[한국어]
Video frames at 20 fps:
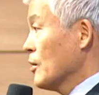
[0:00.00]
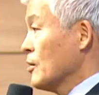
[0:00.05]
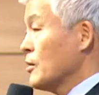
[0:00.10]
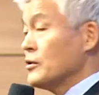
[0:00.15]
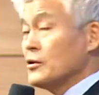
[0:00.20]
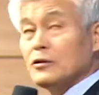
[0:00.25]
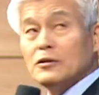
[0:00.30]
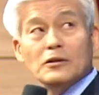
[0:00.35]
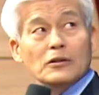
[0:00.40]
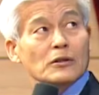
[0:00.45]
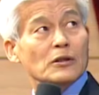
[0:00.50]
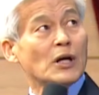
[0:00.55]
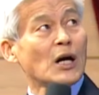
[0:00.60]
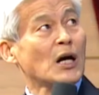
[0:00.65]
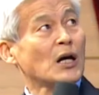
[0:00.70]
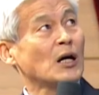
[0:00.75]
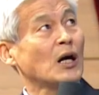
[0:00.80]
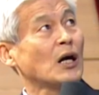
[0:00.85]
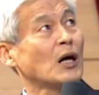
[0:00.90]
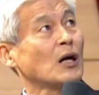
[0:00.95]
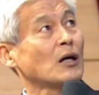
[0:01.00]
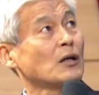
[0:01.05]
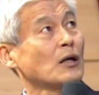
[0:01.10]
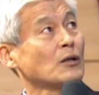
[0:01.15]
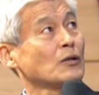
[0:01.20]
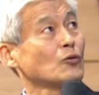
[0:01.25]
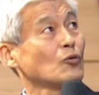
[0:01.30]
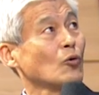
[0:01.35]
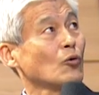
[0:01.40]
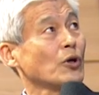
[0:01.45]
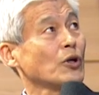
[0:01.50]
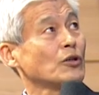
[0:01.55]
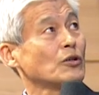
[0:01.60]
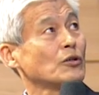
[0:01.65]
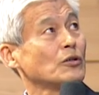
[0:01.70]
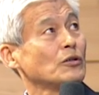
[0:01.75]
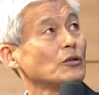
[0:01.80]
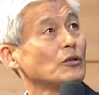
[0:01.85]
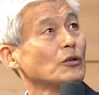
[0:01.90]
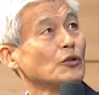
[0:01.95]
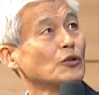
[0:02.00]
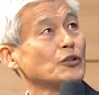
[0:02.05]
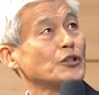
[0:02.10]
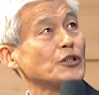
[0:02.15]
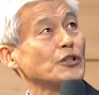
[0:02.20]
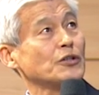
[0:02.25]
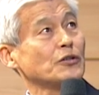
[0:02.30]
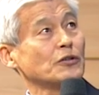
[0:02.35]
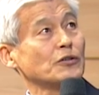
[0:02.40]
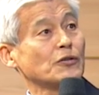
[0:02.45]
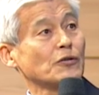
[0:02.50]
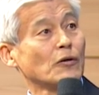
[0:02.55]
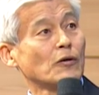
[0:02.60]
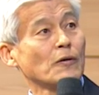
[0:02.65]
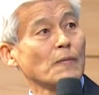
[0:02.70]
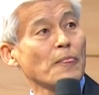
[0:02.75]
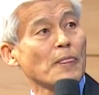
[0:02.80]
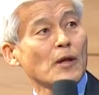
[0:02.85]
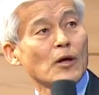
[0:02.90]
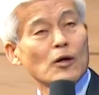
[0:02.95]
그래서 의아가라는 노래를 지어서